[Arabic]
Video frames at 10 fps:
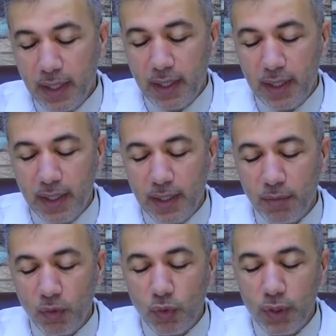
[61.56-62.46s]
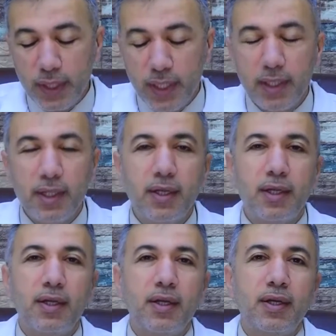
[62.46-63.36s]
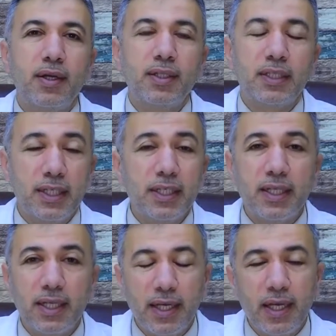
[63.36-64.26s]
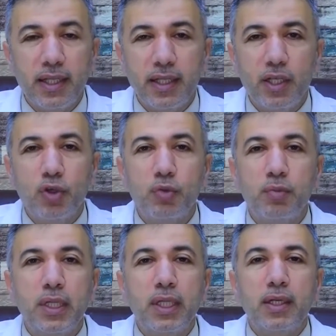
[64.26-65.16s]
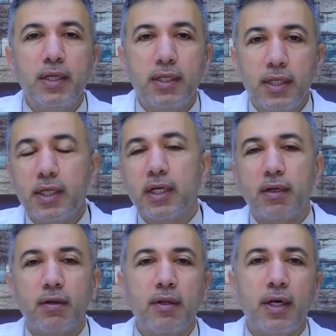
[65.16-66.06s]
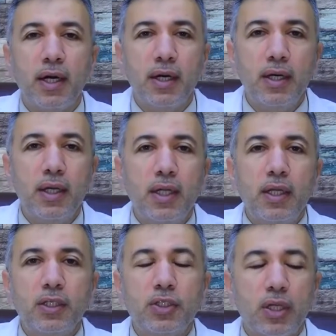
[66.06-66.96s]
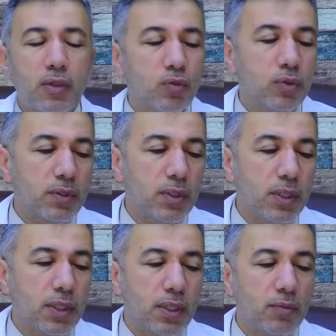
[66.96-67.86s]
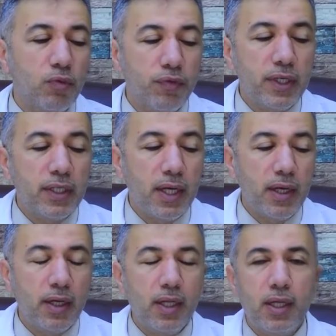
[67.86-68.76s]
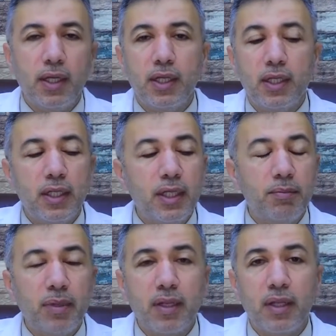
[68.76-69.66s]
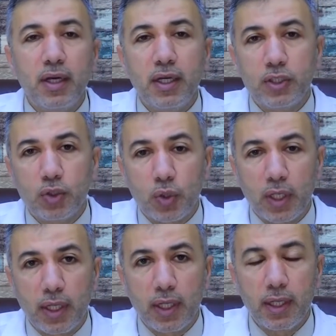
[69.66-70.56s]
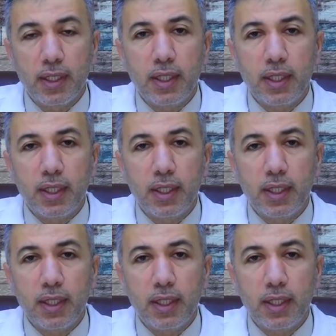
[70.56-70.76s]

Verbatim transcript: آه، موضوعنا آه، نصيحتنا لهذا اليوم آه، نكررها إن شاء الله تكون مفيدة لمرضى السكري